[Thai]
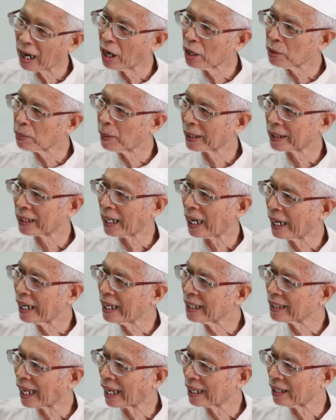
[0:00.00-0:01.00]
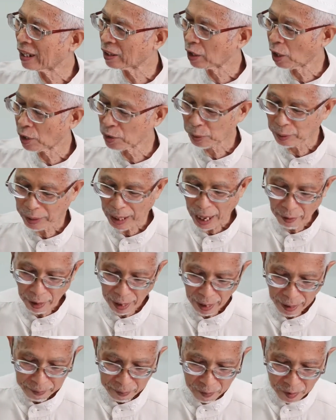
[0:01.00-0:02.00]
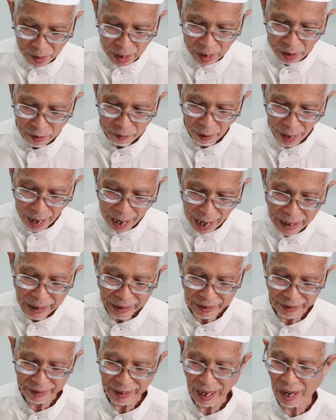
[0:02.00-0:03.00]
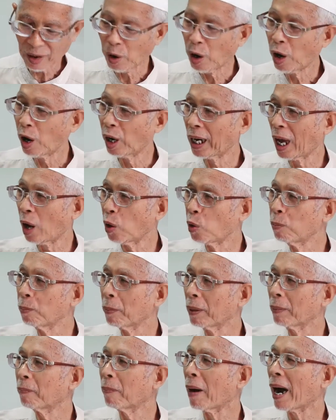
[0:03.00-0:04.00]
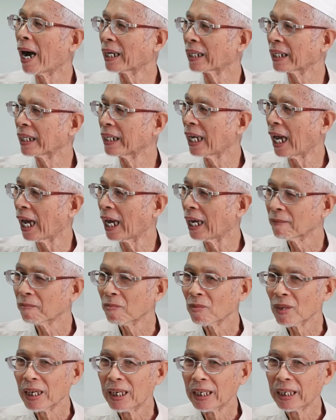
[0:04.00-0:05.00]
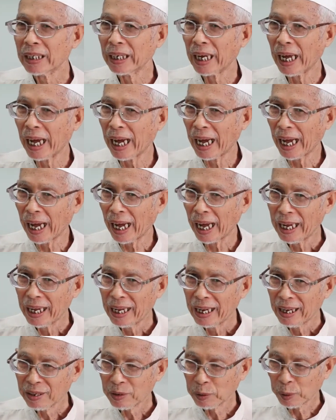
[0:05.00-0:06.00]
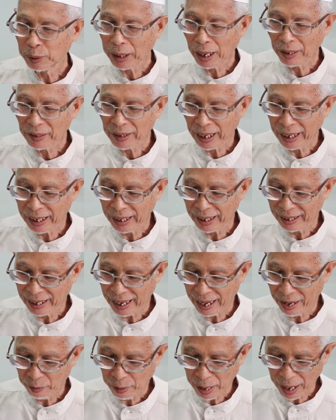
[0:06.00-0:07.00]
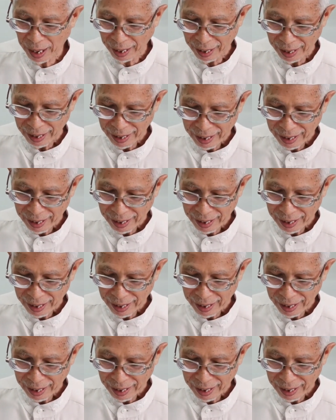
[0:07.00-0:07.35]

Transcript: วอัลลอฮฺซุบฮานะฮูวะตะอาลาได้ตัดในตอนสุดท้ายว่าฟาฮัลตารอละหุมมิมบากียะนะฮะคือเจ้าจะเห็นนะว่า